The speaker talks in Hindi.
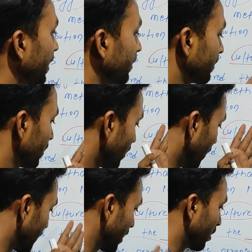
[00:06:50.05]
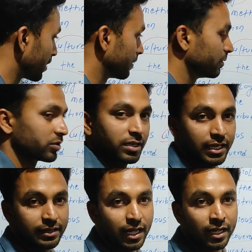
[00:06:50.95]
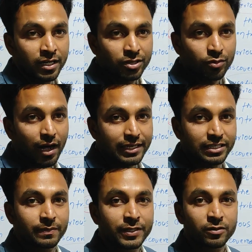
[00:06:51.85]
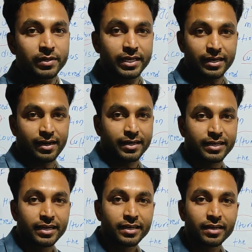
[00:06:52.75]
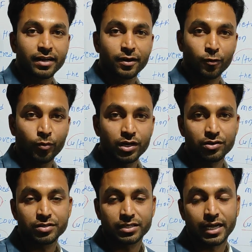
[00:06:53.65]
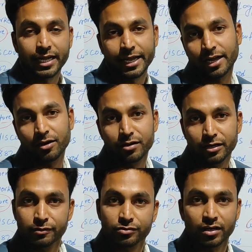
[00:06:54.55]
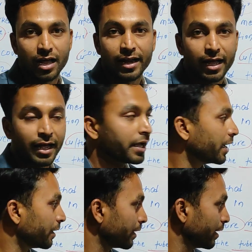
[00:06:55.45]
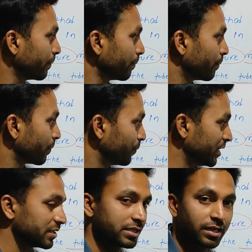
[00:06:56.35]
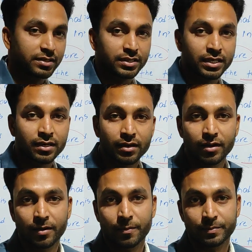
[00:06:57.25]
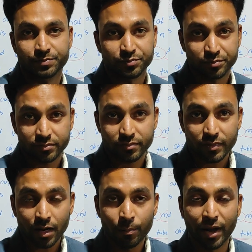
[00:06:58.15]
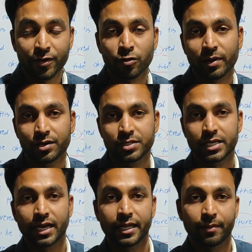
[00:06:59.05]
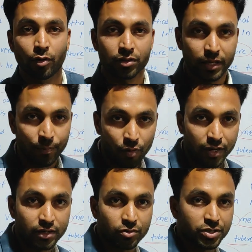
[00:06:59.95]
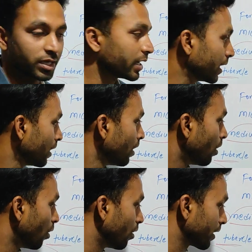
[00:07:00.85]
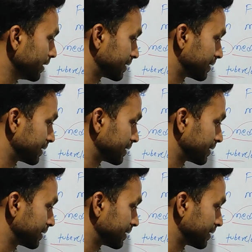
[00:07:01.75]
था अपना कंट्रीब्यूशन दिया था तो आज की वीडियो में ये रहा कि रोबोट कोच का क्या क्या कंट्रीब्यूशन आ रहा है ये बीएससी नर्सिंग माइक्रोबायोलॉजी के लिए बहुत इंपॉर्टेंट क्वेश्चन है और